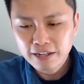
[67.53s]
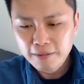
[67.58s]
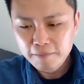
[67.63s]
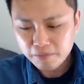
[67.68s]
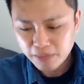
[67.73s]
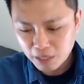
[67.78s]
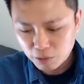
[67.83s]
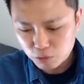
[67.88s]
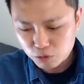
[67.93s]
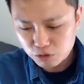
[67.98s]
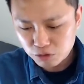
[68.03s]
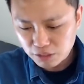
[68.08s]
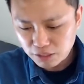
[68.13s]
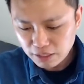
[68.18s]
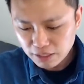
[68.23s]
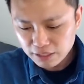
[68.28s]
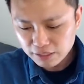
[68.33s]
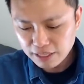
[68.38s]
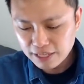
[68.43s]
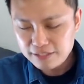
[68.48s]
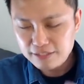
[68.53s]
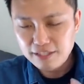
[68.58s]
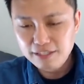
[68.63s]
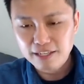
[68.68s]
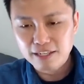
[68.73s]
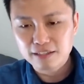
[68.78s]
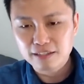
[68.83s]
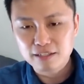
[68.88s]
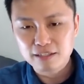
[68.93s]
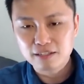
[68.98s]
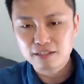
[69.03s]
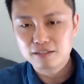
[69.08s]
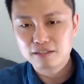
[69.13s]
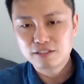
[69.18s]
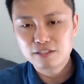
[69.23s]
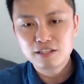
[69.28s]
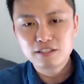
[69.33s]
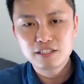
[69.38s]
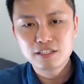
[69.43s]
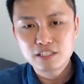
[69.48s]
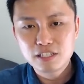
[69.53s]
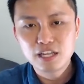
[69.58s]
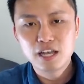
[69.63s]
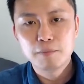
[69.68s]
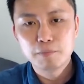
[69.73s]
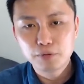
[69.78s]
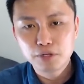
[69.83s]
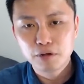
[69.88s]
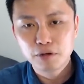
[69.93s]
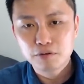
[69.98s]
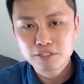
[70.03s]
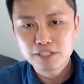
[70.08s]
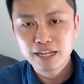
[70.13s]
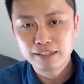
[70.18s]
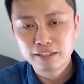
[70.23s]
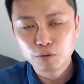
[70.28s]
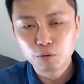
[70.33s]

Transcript: 那我觉得他这点的设计是很不友善的。